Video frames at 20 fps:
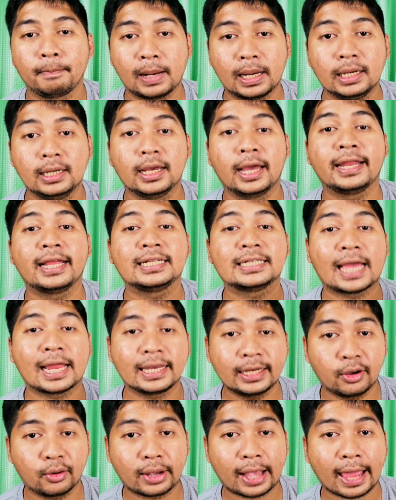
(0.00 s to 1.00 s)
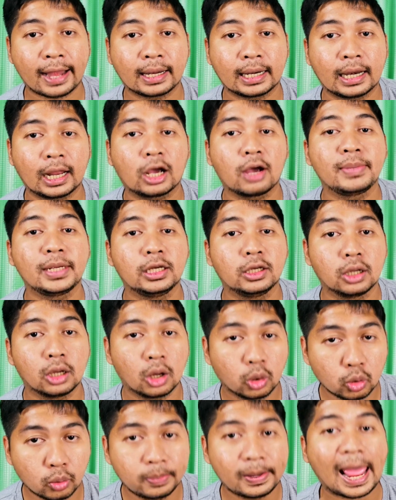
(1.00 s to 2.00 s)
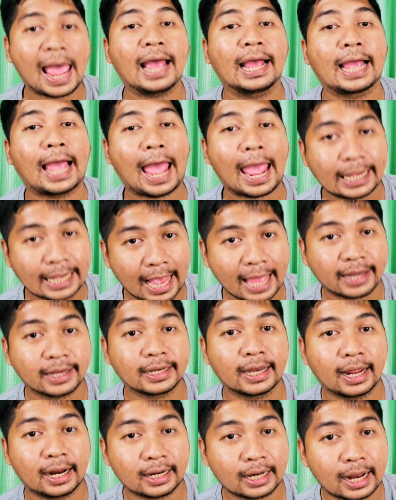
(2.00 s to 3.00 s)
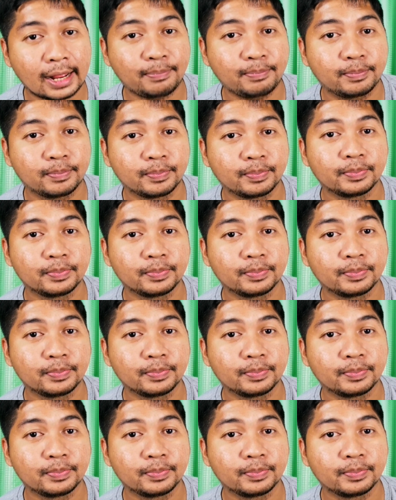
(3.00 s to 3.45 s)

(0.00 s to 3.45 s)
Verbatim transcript: เป็นเรือในชั้นเดียวกันแล้วก็มีรูปร่างคล้ายกันนะครับ